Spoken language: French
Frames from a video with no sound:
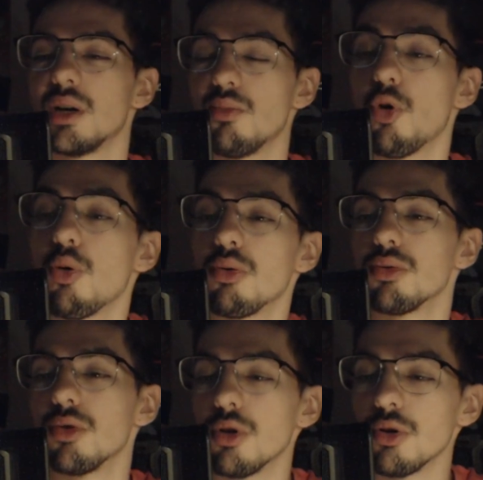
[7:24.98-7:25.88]
Bon,
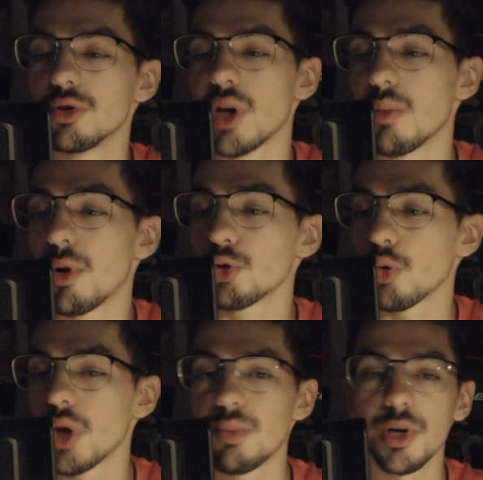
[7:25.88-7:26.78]
euh, ça n'a pas eu
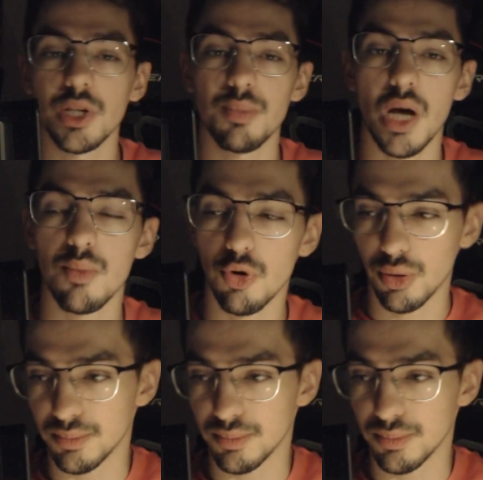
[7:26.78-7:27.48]
trop d'impact apparemment.